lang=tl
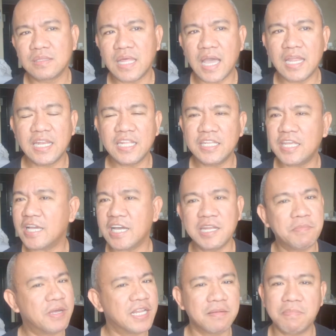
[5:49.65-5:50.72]
dahil hindi ka
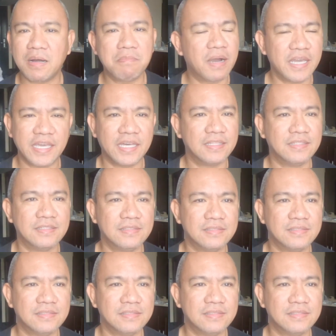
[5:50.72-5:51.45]
naman nagbabayad.